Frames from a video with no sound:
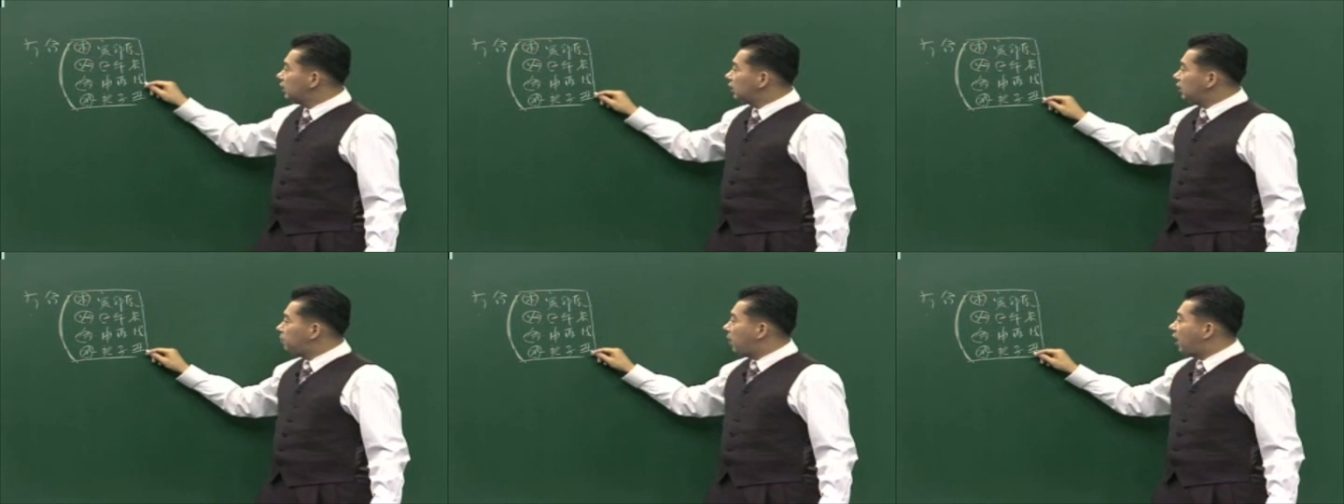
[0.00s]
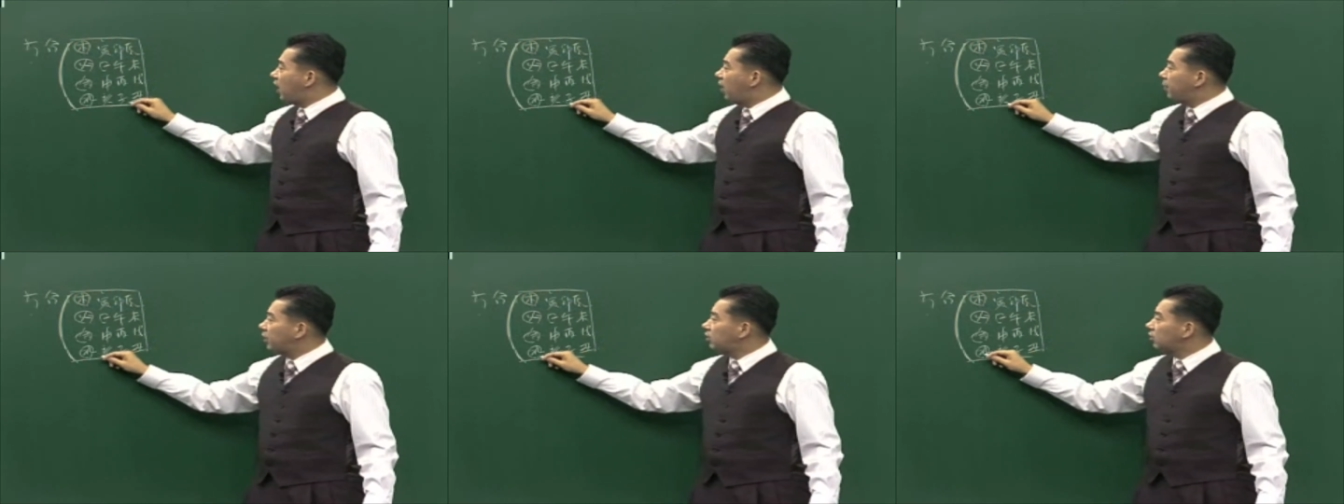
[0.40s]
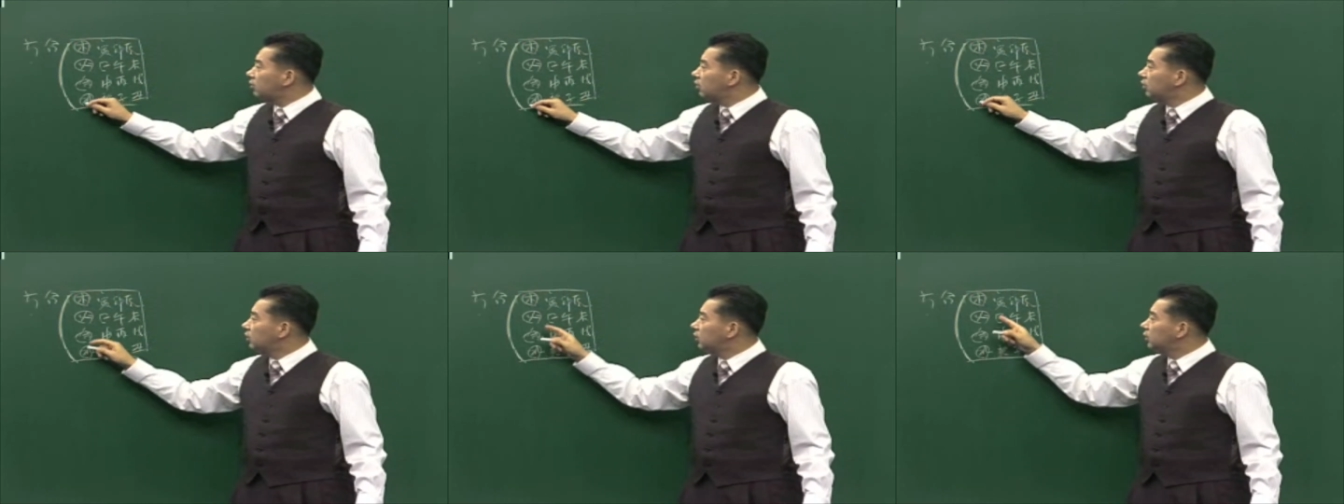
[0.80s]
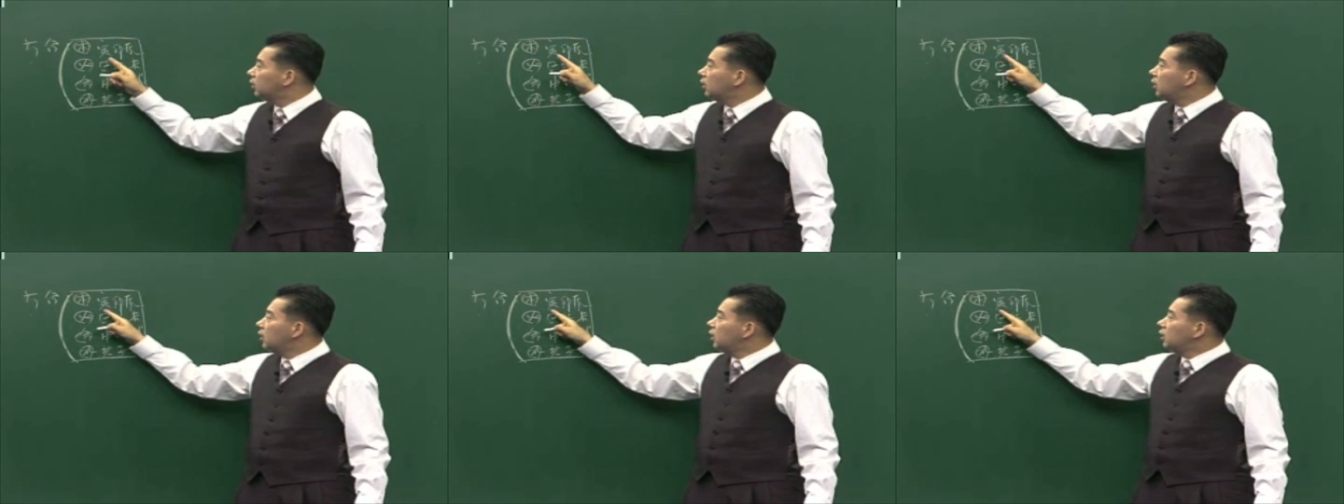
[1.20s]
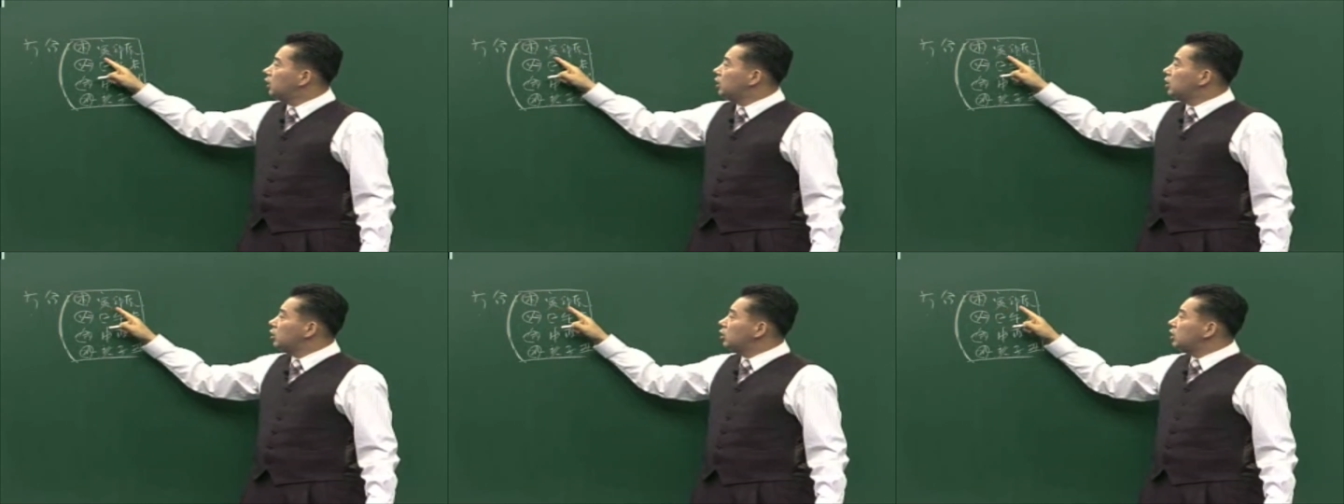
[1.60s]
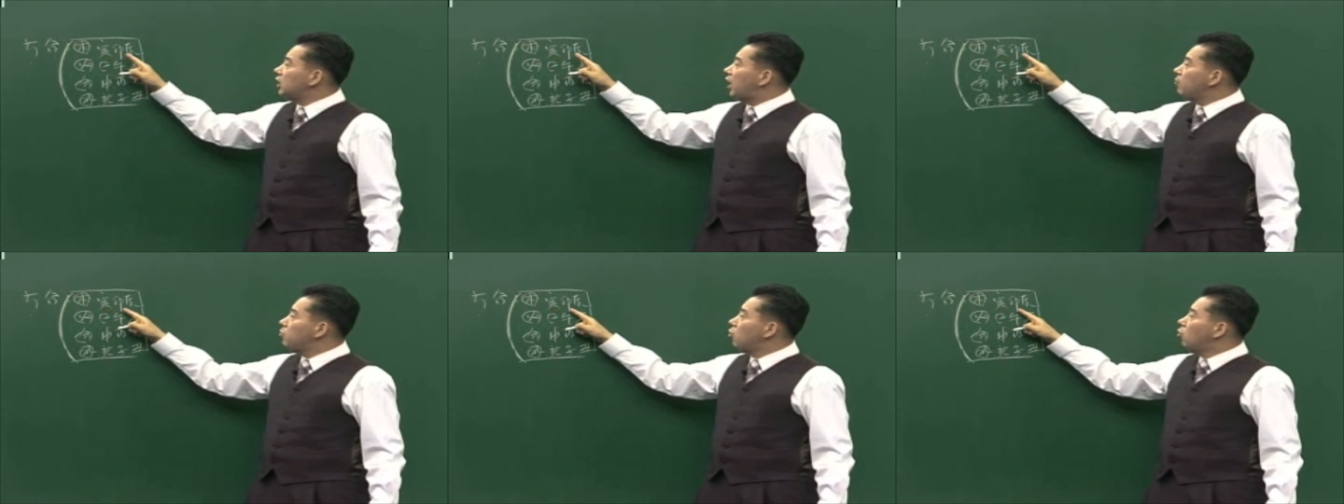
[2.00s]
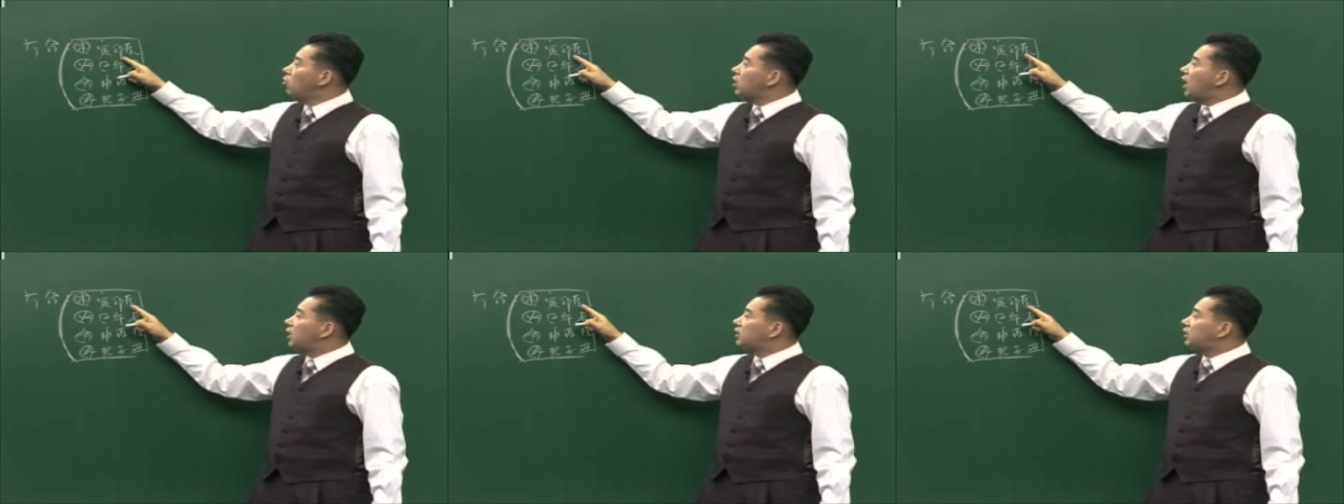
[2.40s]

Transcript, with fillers: 이 방합의 특성은 인이나 묘나